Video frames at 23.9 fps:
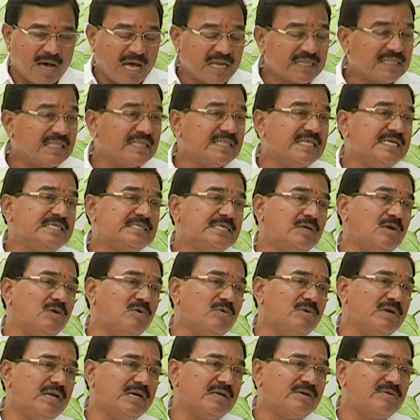భారతదేశంలో
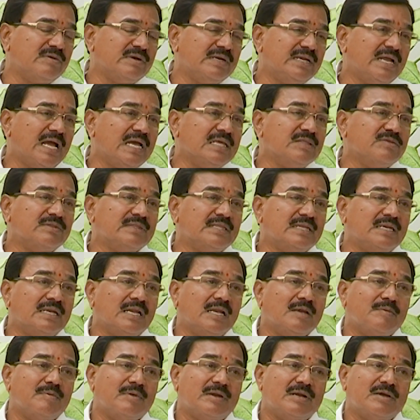ఉండేటువంటి ఐదు వందల
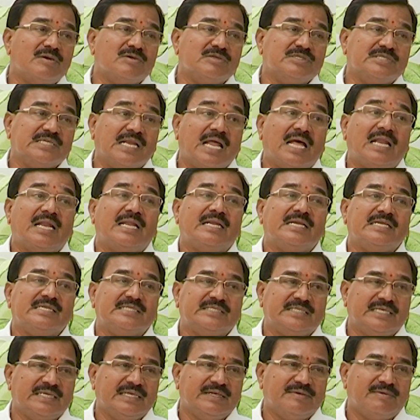నలభై రెండు జిల్లాల
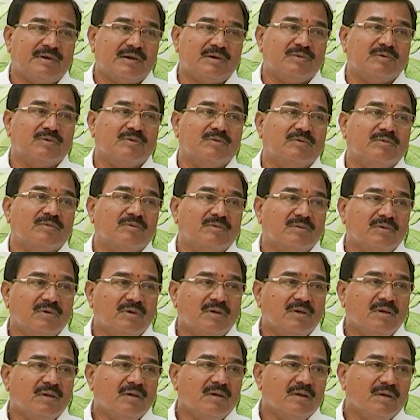నుంచి వాళ్ళు
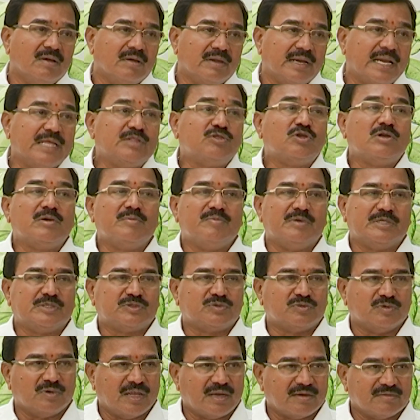రైతులను
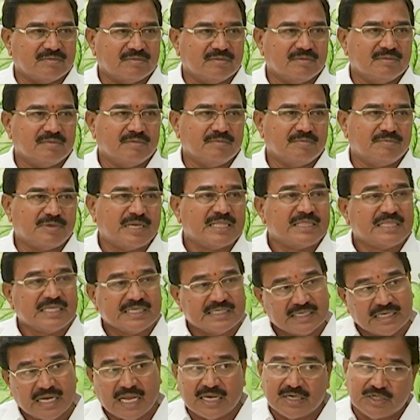పిలుచుకున్నారు hmm. ప్రతి
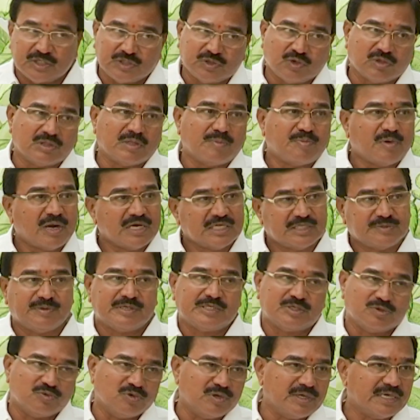జిల్లా నుంచి కొంత
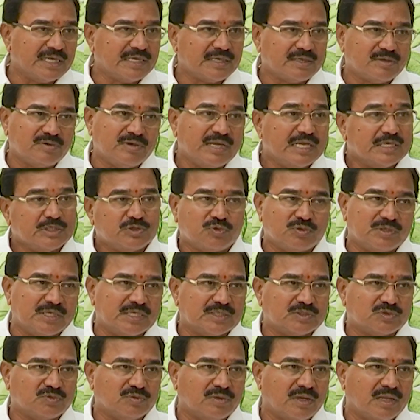పార్టిసిపేషన్ ఉండేట్లు ఎన్షూర్
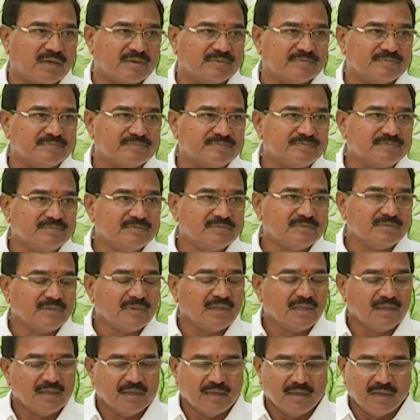చేసుకున్నారు ఓకే
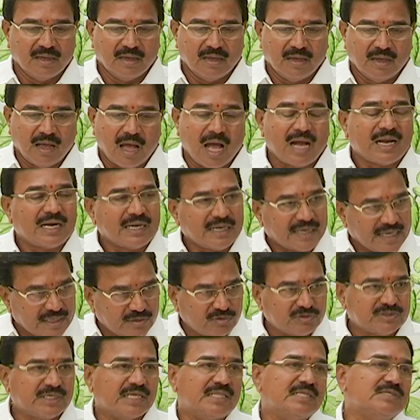అక్కడ
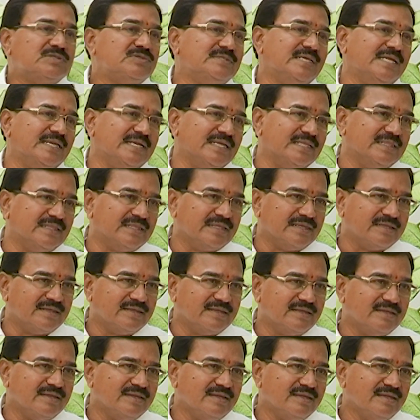రైతు సదస్సు జరిగింది
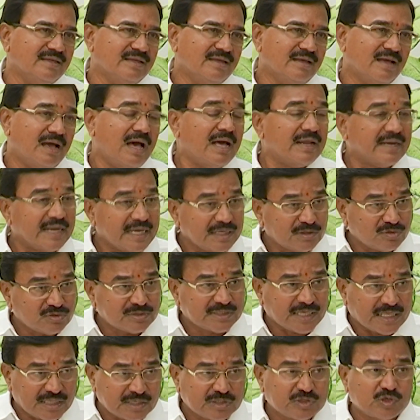ఆ రైతు
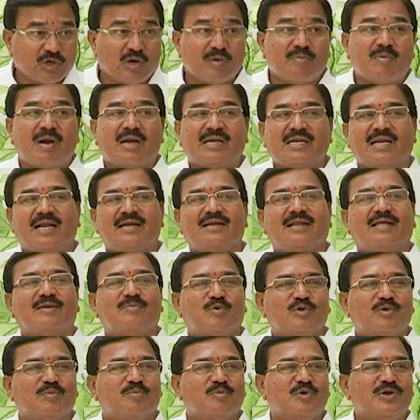సదస్సులో మాట్లాడినారు
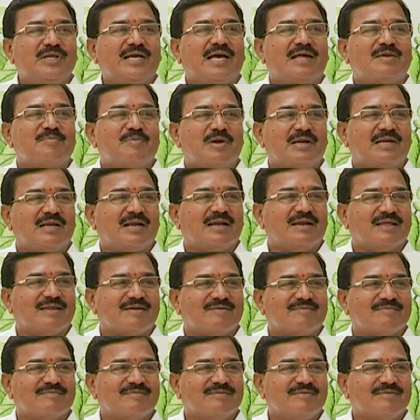మోడీ గారు మాట్లాడినారు